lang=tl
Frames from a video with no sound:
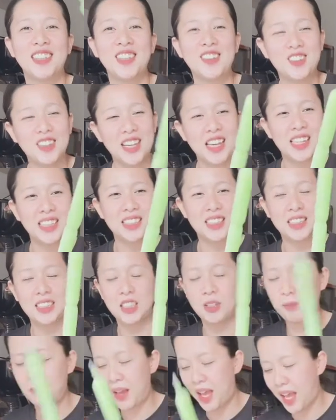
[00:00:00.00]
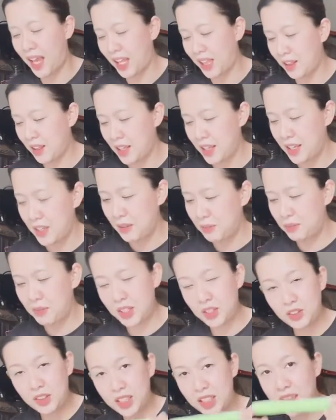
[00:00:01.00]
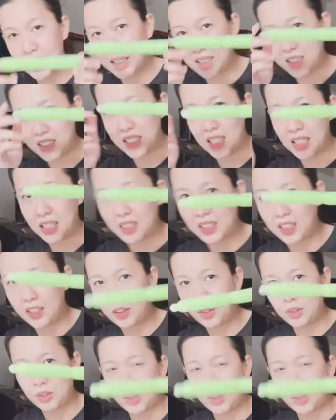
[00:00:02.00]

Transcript: dito yan sa Japan. Meron din kasi silang dito